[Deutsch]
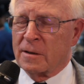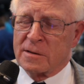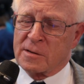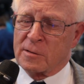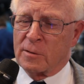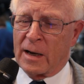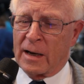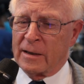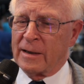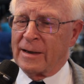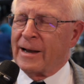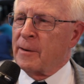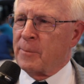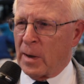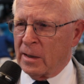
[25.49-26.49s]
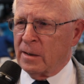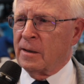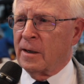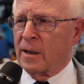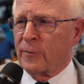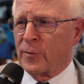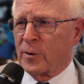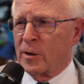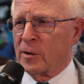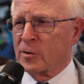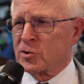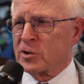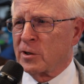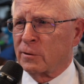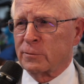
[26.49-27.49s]
Also eine lebendige
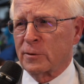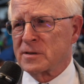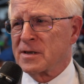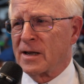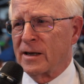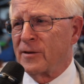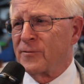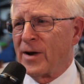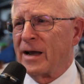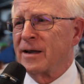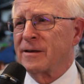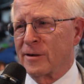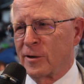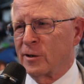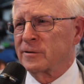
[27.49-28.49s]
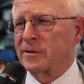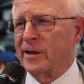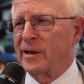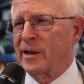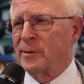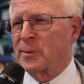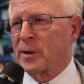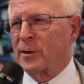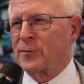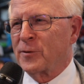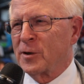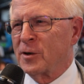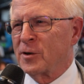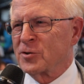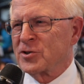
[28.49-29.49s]
Veranstaltung ist eine weit angenehmere
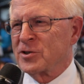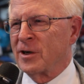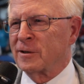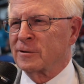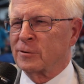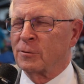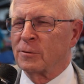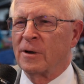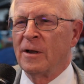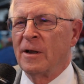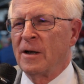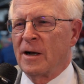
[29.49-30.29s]
Veranstaltung